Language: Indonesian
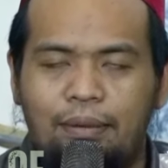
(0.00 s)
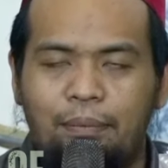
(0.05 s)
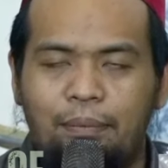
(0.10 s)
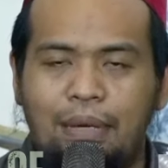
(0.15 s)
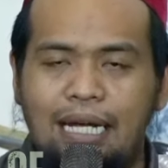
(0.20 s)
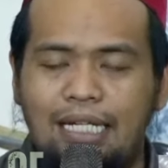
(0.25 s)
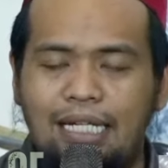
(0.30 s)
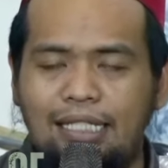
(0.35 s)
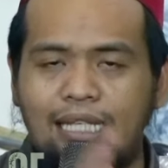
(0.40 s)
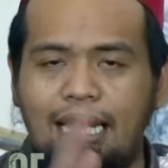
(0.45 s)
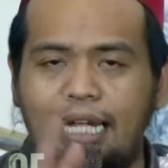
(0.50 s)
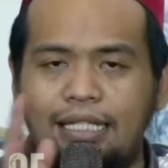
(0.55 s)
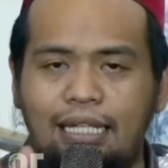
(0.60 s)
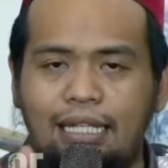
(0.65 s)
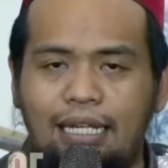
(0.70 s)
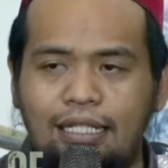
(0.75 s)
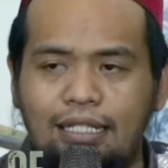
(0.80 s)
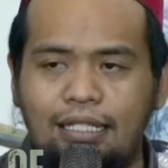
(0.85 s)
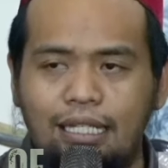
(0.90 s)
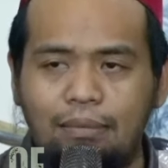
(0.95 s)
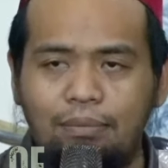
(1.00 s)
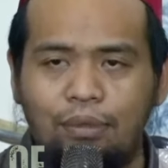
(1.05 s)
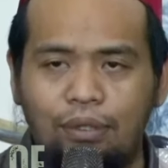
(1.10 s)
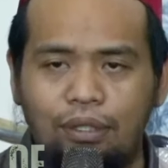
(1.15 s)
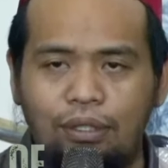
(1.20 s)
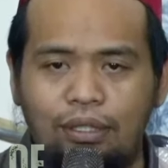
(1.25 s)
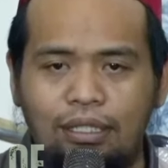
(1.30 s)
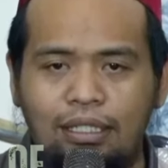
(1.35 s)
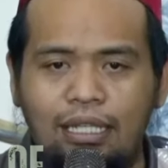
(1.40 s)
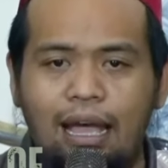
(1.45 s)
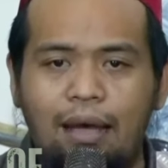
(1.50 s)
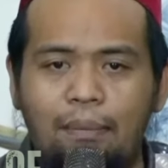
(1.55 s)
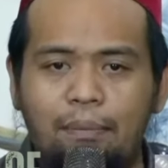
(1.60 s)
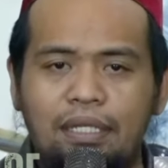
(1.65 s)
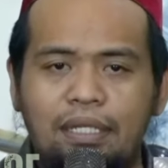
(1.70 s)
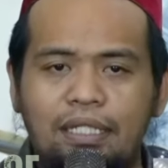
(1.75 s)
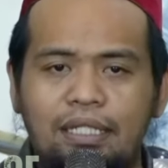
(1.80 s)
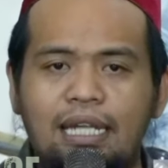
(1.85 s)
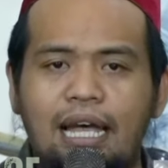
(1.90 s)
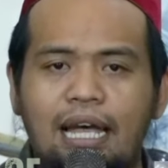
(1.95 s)
Masa tersebut yang
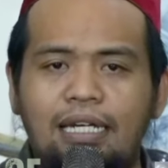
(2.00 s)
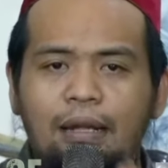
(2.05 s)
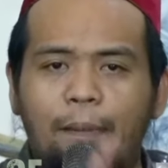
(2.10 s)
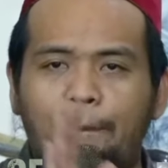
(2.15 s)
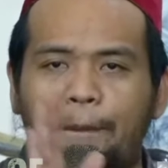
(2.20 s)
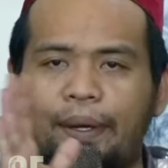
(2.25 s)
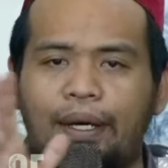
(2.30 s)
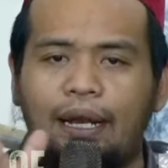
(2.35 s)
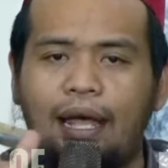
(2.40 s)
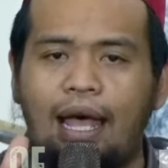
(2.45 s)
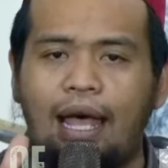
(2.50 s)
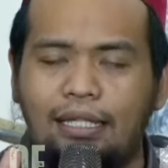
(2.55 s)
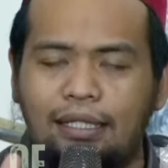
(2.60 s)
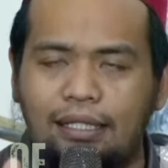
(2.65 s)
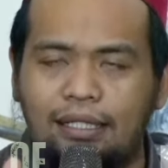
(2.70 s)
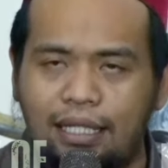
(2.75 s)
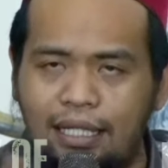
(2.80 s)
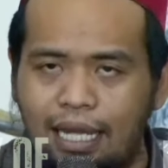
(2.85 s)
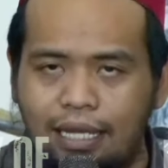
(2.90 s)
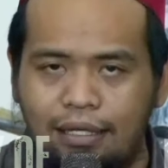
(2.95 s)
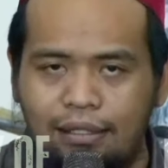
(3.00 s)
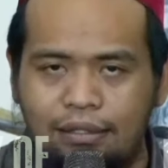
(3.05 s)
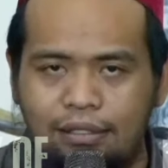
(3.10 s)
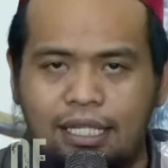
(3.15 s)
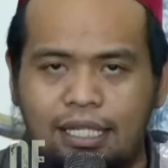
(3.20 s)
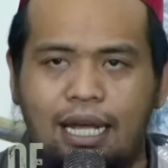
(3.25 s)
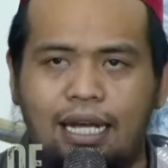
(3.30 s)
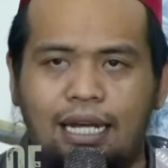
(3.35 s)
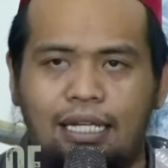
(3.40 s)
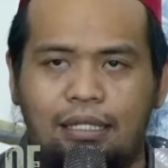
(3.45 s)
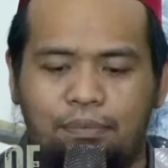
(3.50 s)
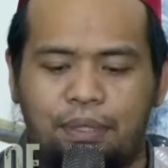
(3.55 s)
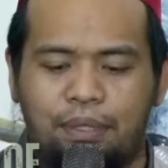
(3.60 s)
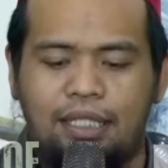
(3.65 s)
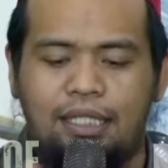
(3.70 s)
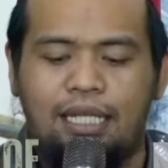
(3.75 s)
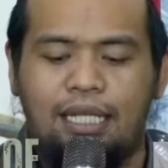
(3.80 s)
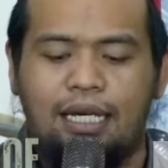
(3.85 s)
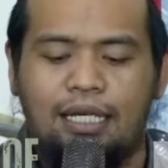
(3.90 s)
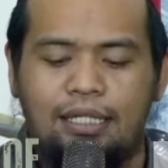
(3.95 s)
menjadi perhatian sangat
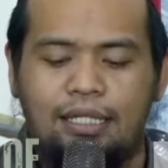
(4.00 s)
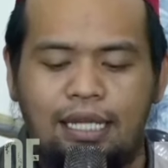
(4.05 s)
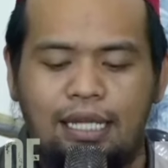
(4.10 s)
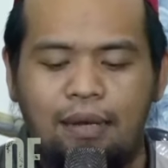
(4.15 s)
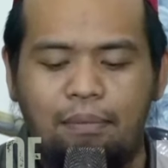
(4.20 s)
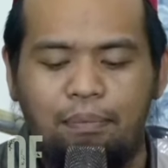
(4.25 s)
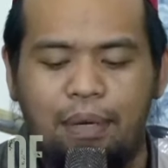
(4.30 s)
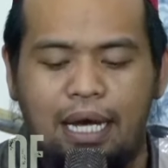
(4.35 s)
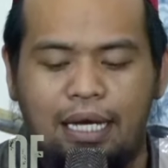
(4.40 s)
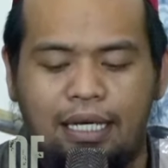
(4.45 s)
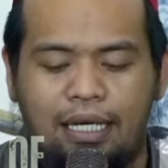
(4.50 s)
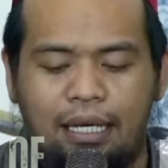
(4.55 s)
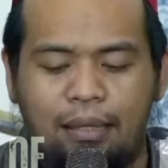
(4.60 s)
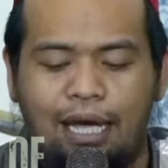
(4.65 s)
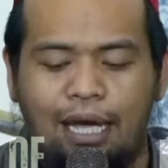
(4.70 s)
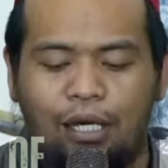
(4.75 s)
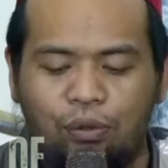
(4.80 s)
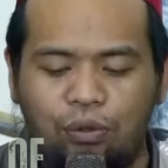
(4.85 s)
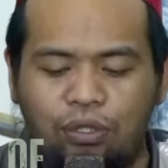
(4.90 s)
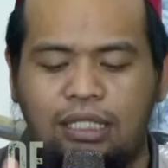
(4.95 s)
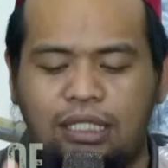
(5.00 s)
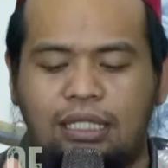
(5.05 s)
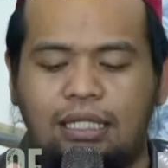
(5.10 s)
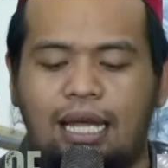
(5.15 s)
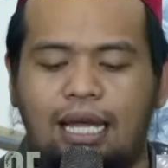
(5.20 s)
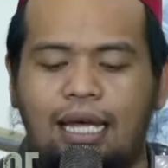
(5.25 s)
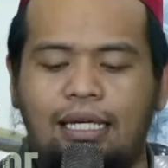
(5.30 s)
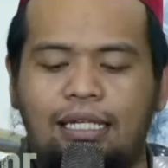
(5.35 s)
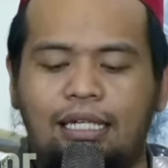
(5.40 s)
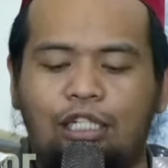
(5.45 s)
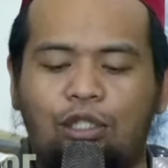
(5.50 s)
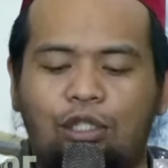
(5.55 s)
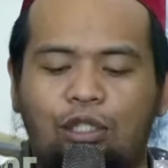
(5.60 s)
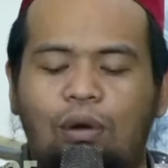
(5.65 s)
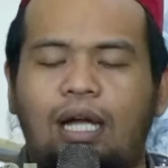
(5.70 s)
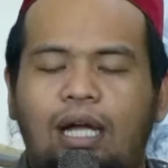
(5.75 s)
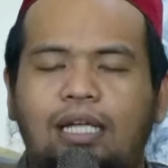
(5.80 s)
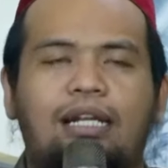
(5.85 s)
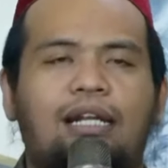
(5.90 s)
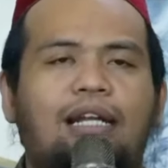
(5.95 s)
besarnya bagi manusia itu
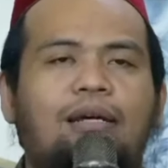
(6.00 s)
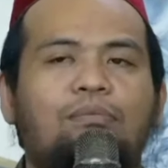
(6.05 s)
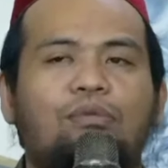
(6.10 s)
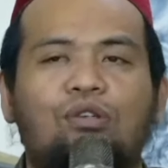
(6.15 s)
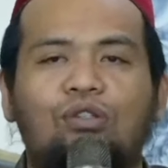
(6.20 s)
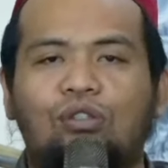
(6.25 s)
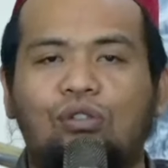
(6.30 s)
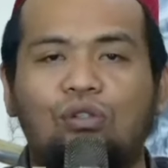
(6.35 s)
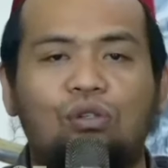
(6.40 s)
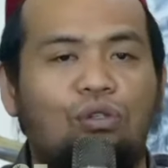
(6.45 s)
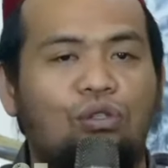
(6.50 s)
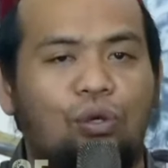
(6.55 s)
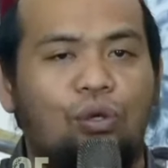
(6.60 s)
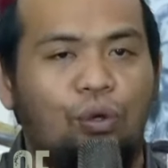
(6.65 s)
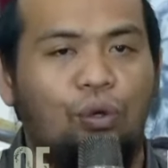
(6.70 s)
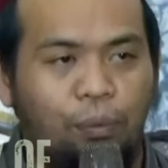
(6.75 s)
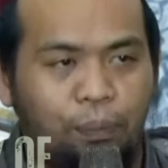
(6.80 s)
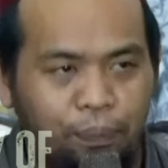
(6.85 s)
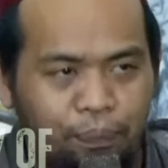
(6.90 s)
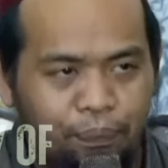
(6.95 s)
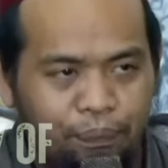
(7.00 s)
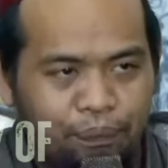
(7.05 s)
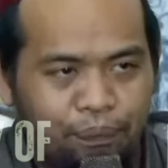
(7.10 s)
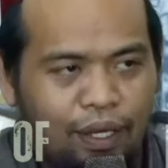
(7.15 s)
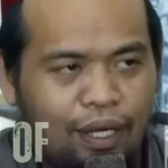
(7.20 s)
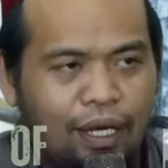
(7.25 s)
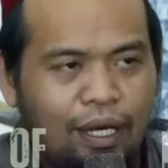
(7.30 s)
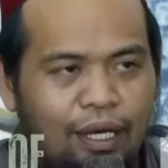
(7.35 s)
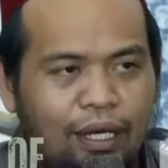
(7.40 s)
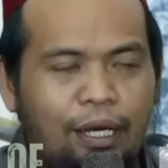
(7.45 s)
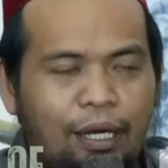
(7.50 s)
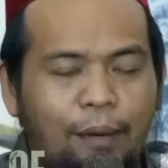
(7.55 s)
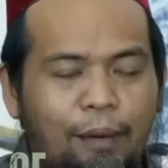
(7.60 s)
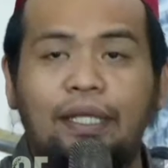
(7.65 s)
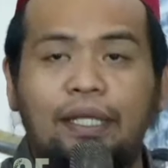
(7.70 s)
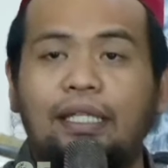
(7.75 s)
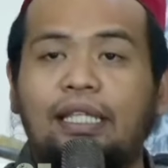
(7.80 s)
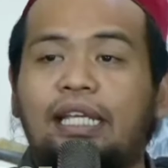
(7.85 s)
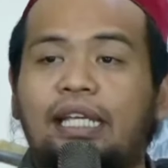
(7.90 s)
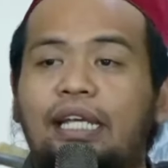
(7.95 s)
adalah butunuhum,
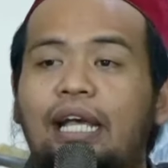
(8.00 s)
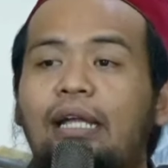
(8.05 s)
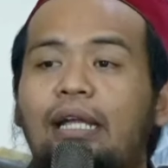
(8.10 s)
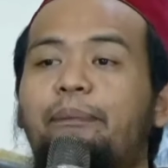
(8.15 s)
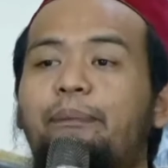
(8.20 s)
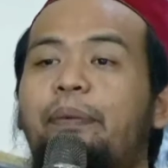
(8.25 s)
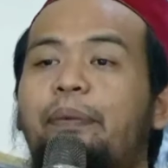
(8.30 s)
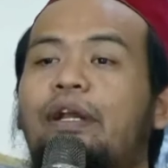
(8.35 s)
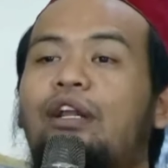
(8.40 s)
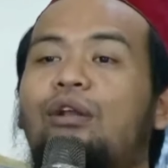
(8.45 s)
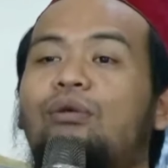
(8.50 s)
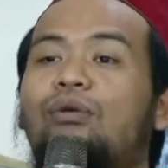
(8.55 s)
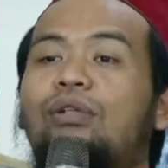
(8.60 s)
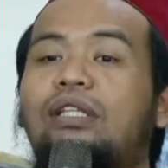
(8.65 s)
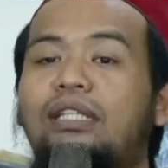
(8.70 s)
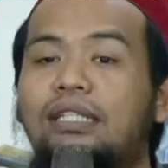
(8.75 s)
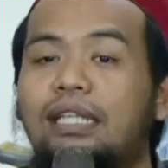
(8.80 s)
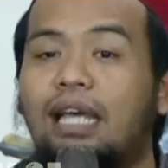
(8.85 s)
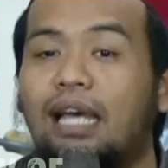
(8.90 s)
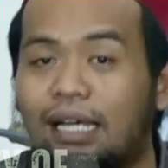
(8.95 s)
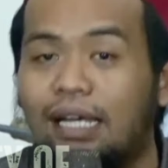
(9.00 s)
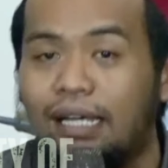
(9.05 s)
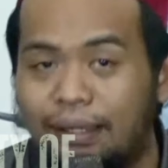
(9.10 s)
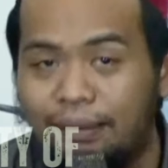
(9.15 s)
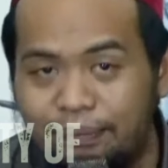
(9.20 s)
kepentingan perutnya.